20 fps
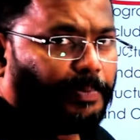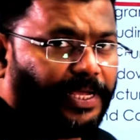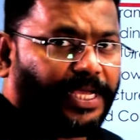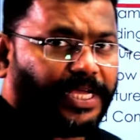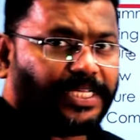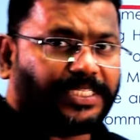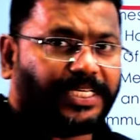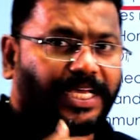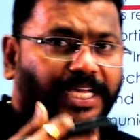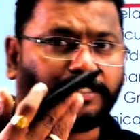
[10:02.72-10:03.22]

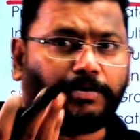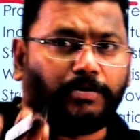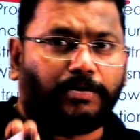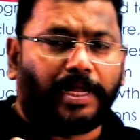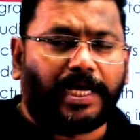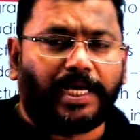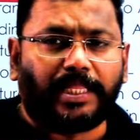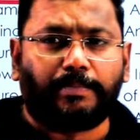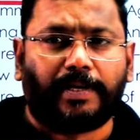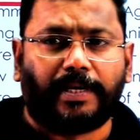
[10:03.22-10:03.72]
పిఎస్సిఎస్లు e
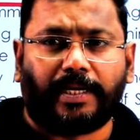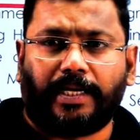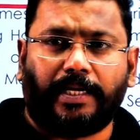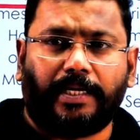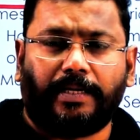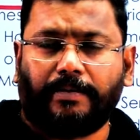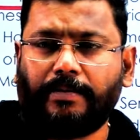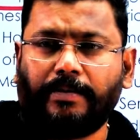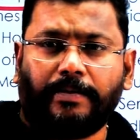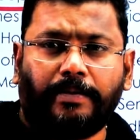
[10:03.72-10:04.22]
ఉన్నాయి కదా మనకి
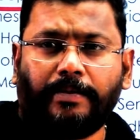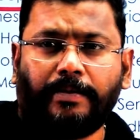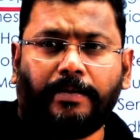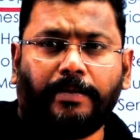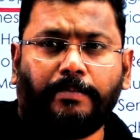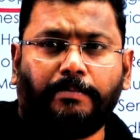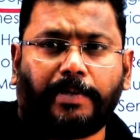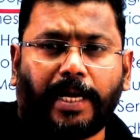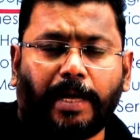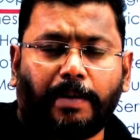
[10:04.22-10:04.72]

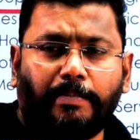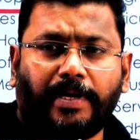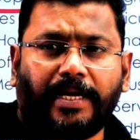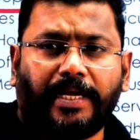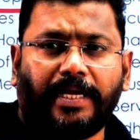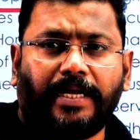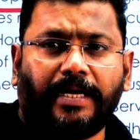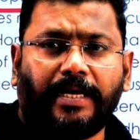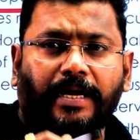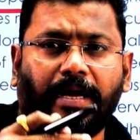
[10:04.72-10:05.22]

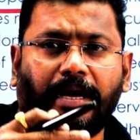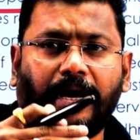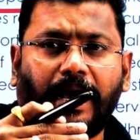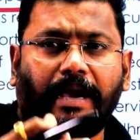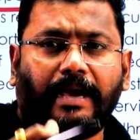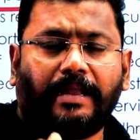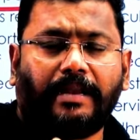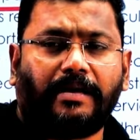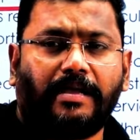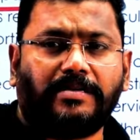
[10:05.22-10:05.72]
ప్రైమరీ
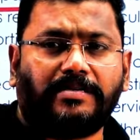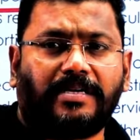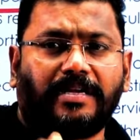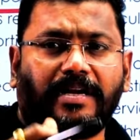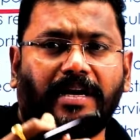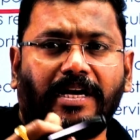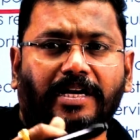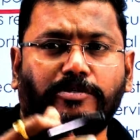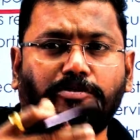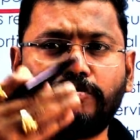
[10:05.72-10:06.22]
అగ్రికల్చర్
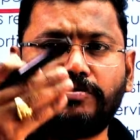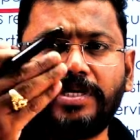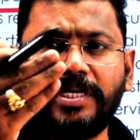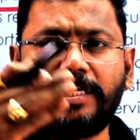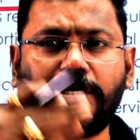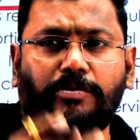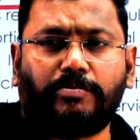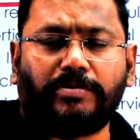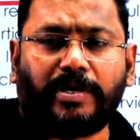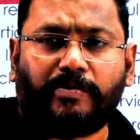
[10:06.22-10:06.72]
క్రెడిట్
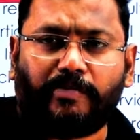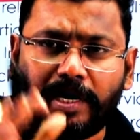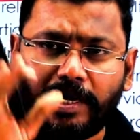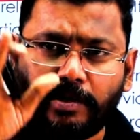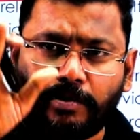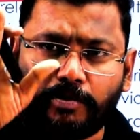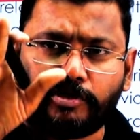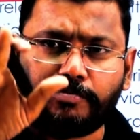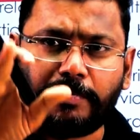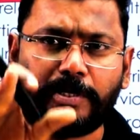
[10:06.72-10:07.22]
సొసైటీ వాటి
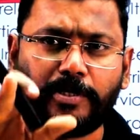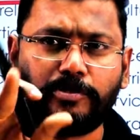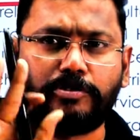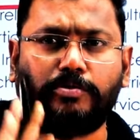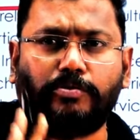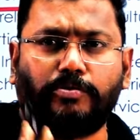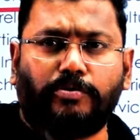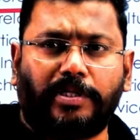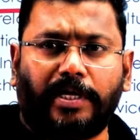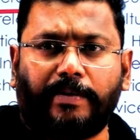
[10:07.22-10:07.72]
గురించి మనం
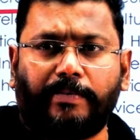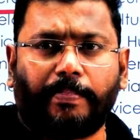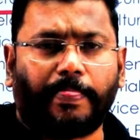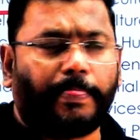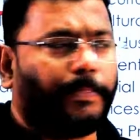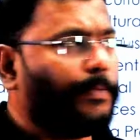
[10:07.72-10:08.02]
చదువుతాం